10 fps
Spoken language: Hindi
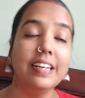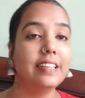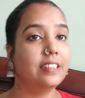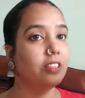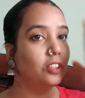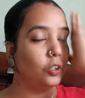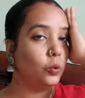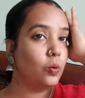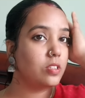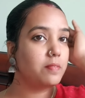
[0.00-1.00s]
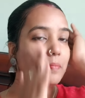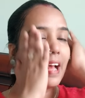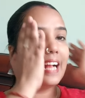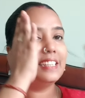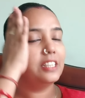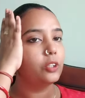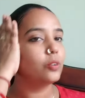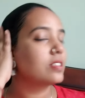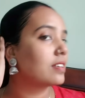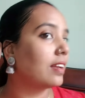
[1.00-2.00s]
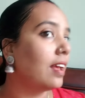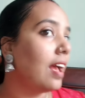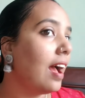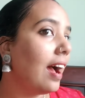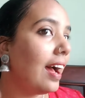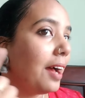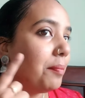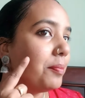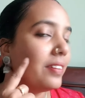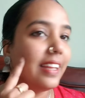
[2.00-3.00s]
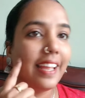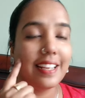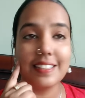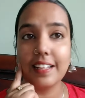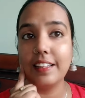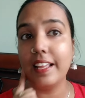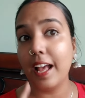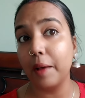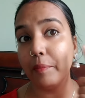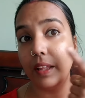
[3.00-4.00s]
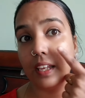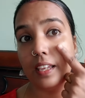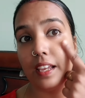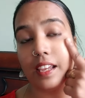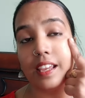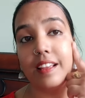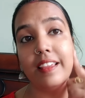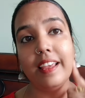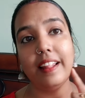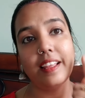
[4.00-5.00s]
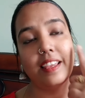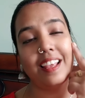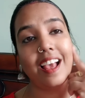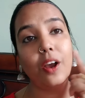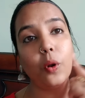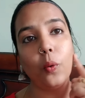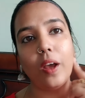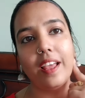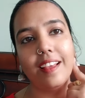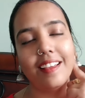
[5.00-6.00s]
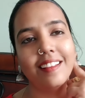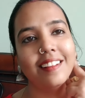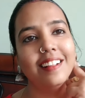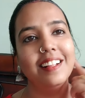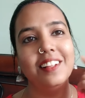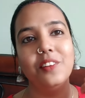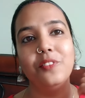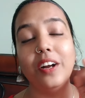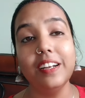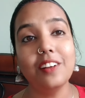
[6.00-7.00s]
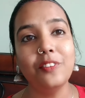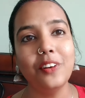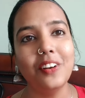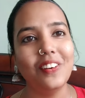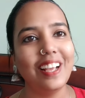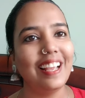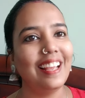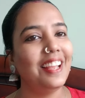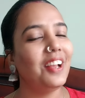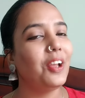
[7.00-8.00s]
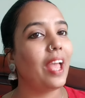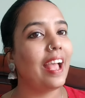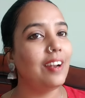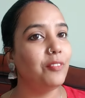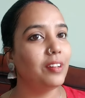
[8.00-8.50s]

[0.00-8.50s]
इट डूज मैजिक टू स्किन आप देख सकते हैं आप देखिए ये देखिए क्या ग्लो आया है वंडरफुल ग्लो आया है एंड